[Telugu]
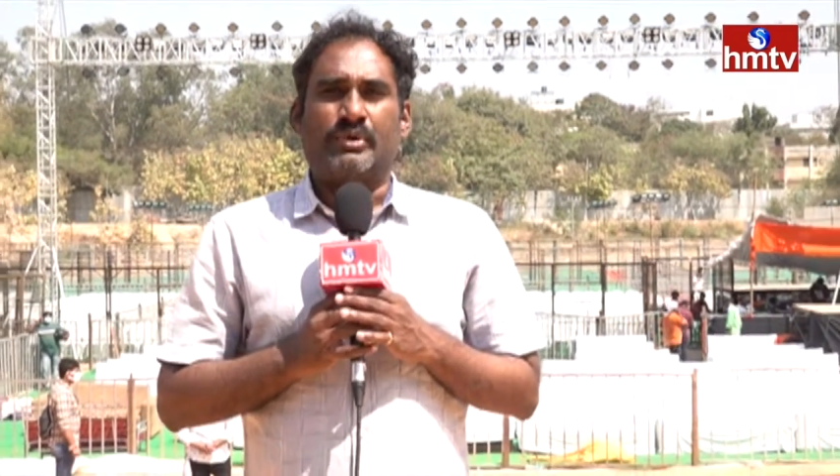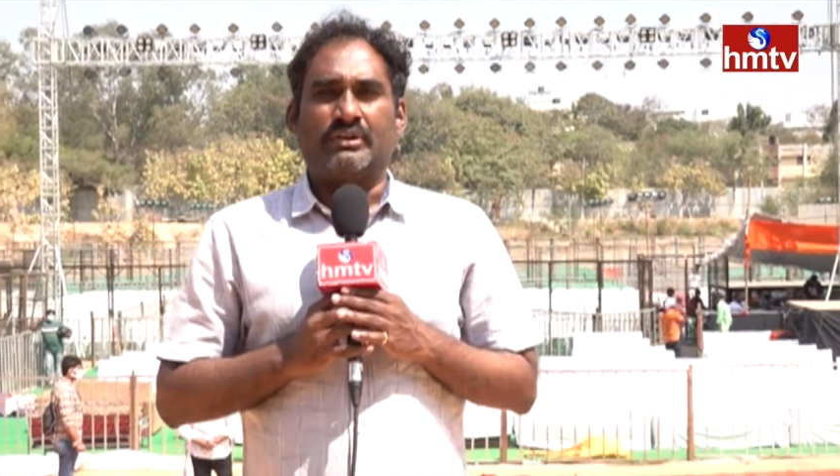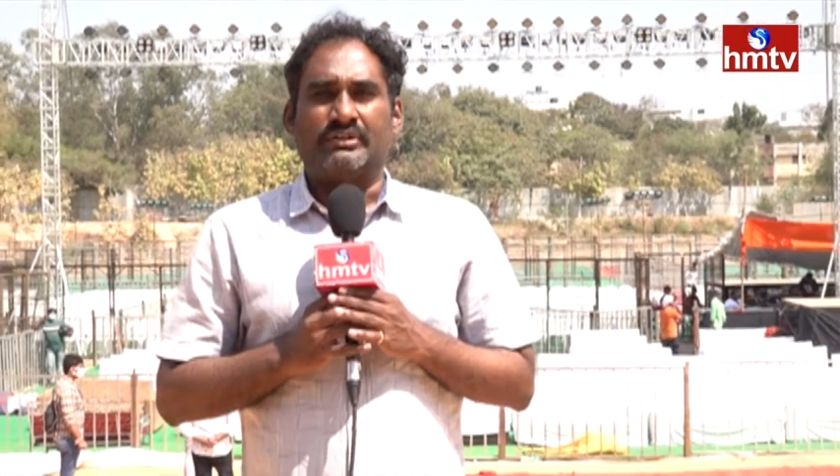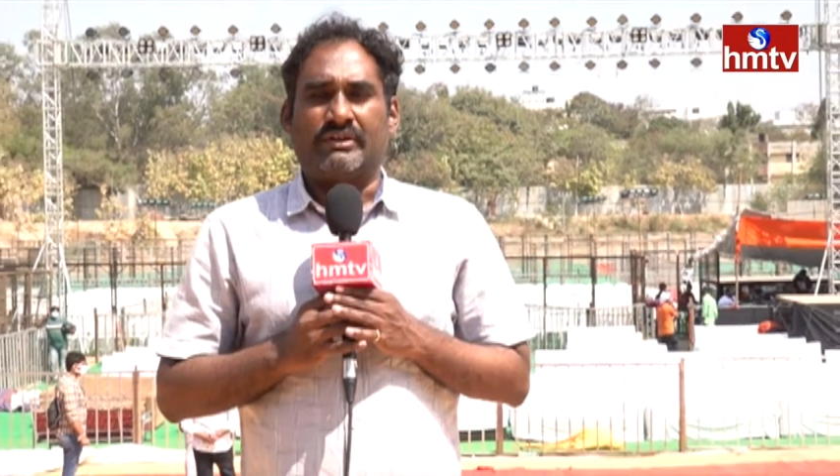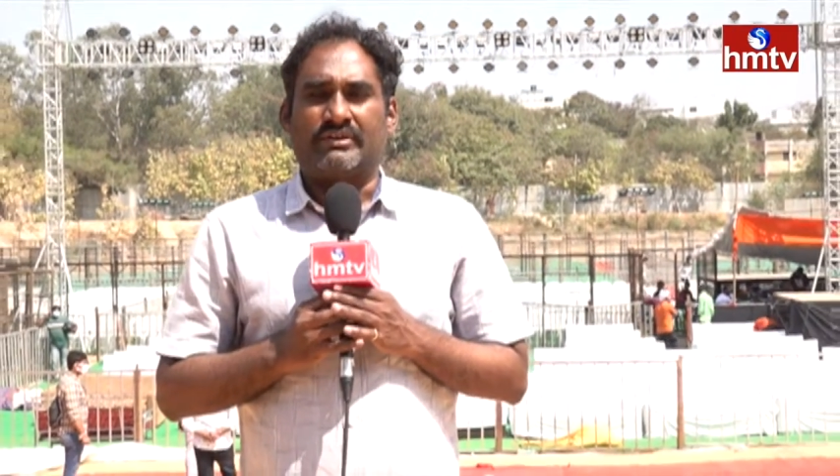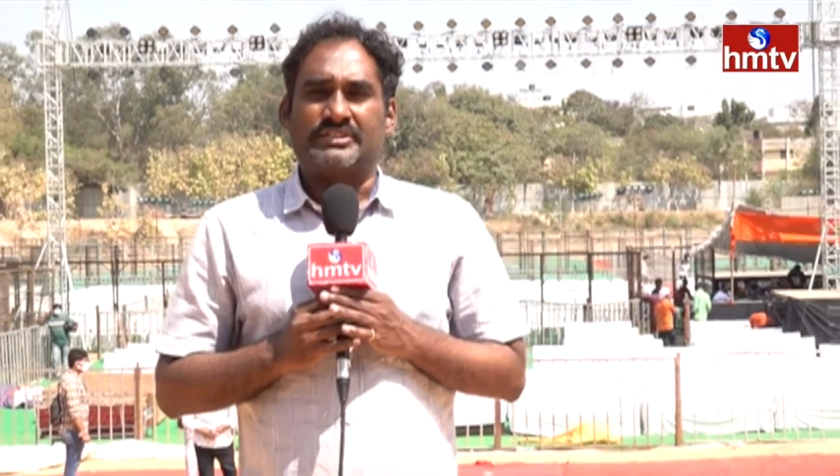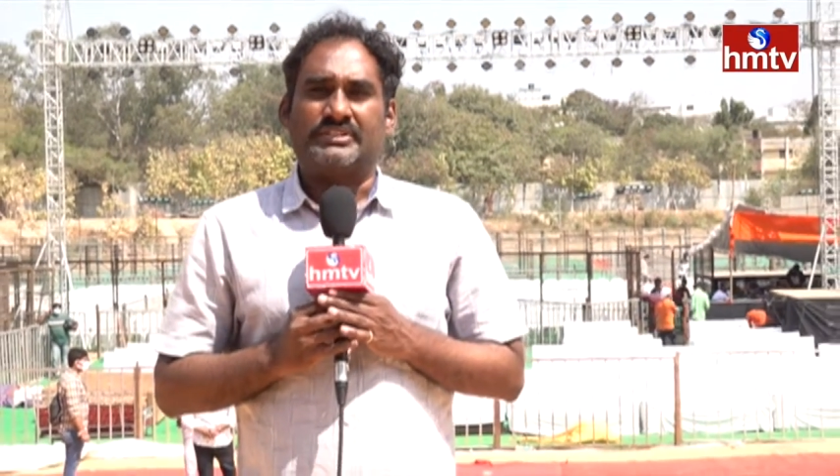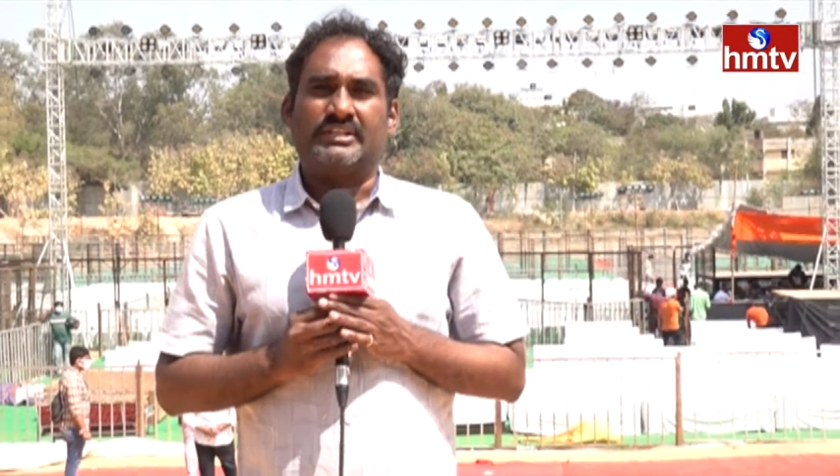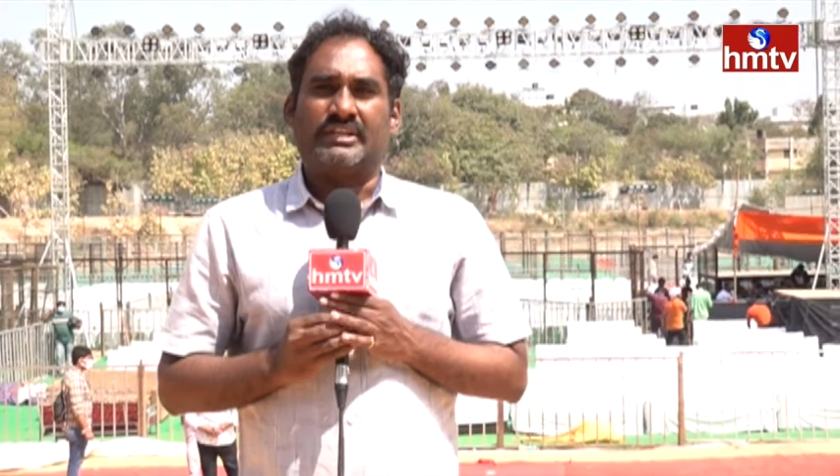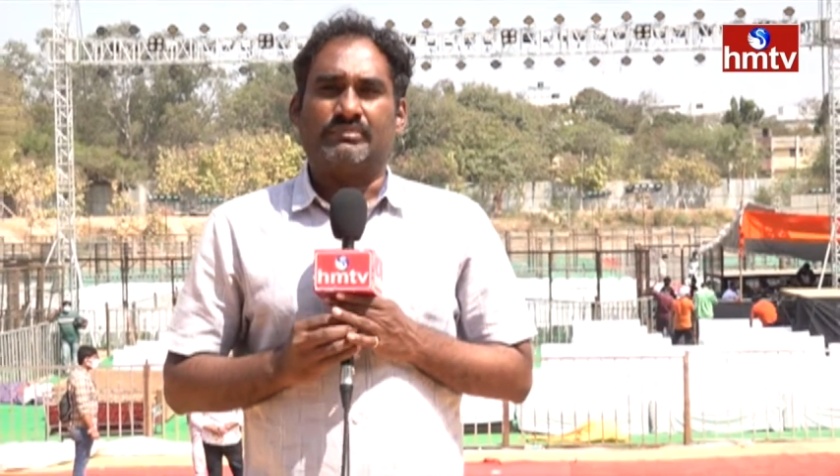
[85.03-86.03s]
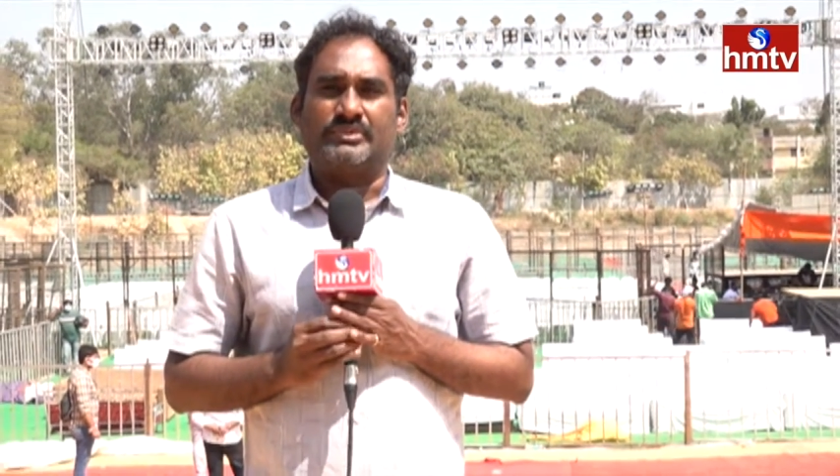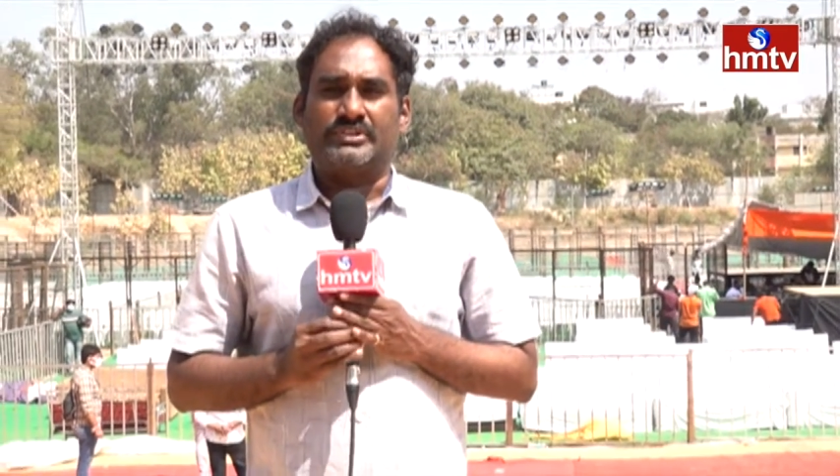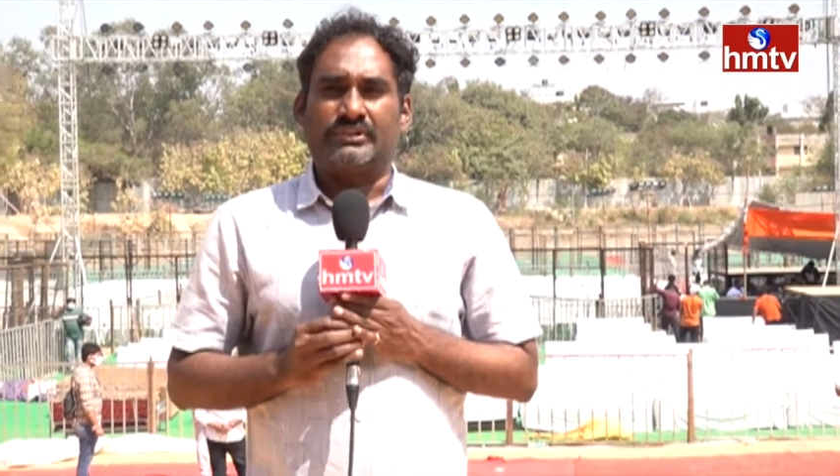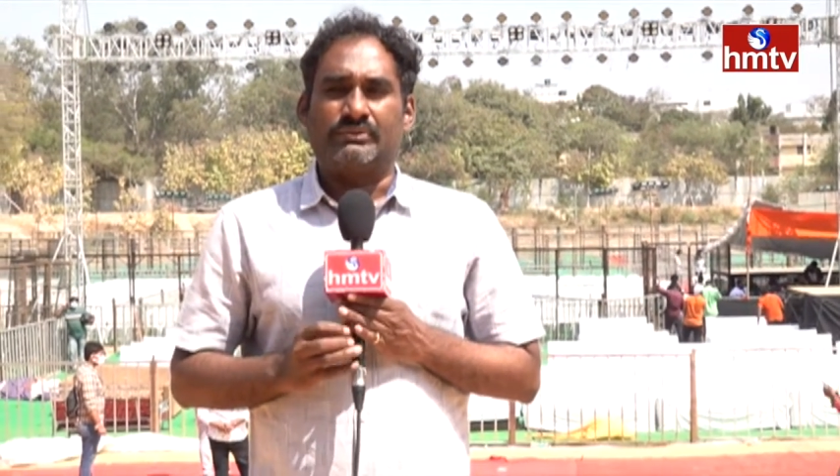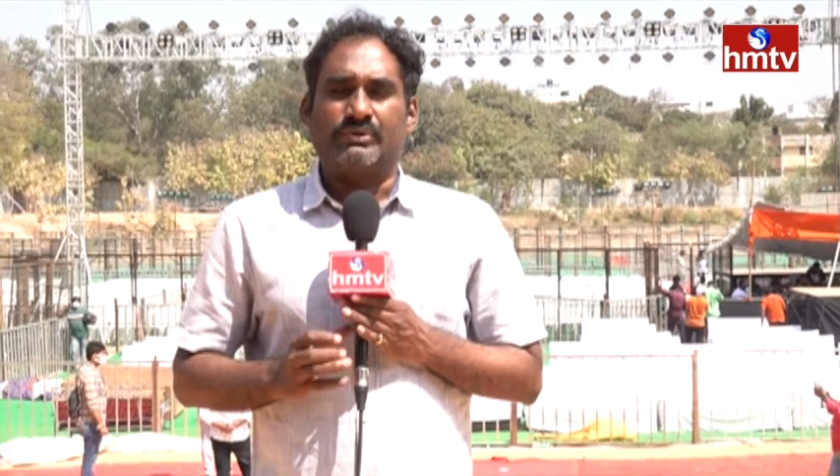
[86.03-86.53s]
పాల్గొనే అవకాశాన్ని
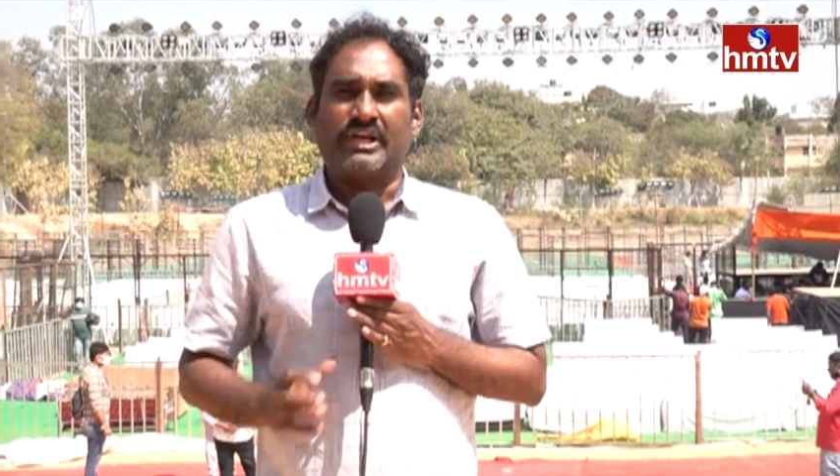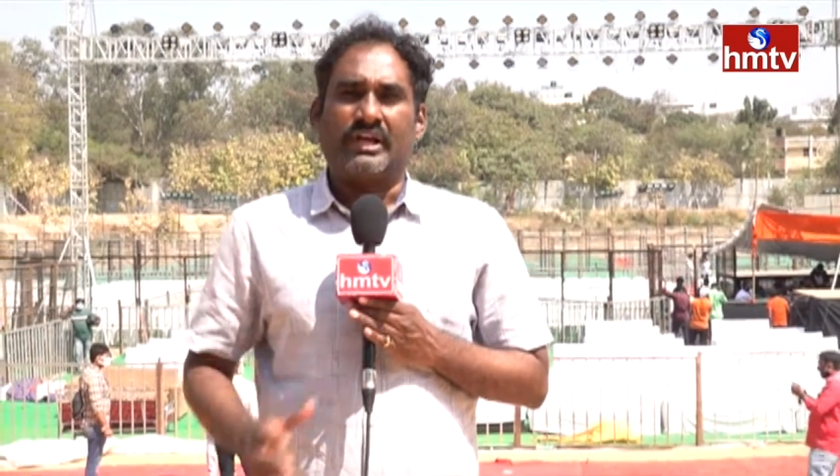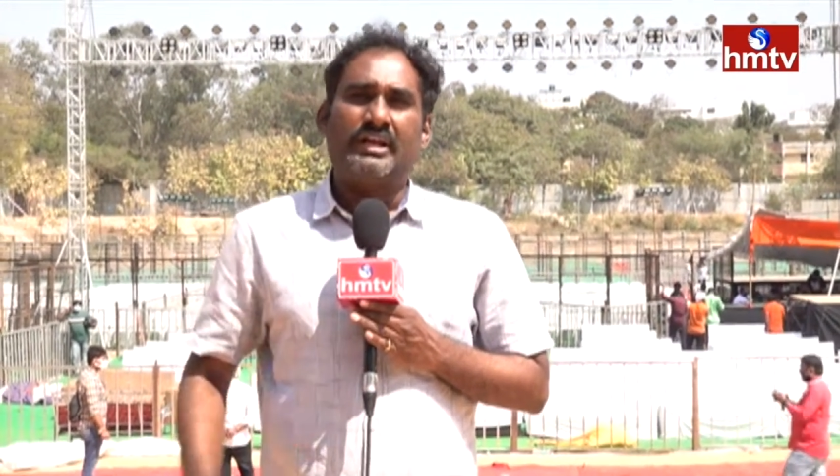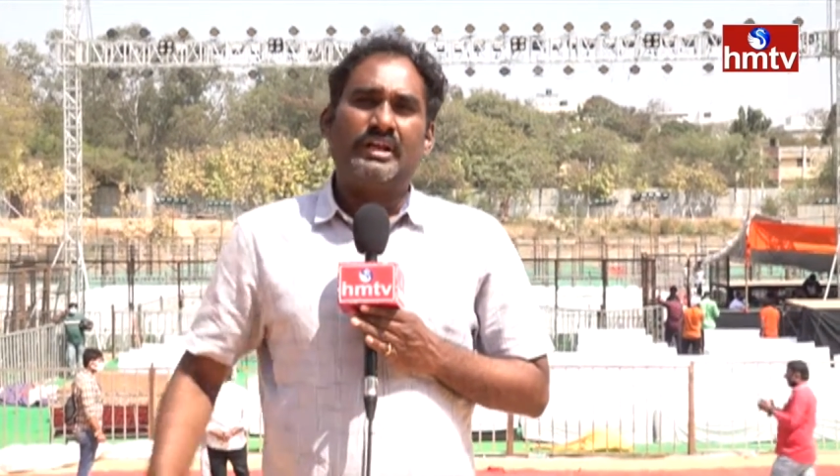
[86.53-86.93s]
కనిపించేందుకు కూడా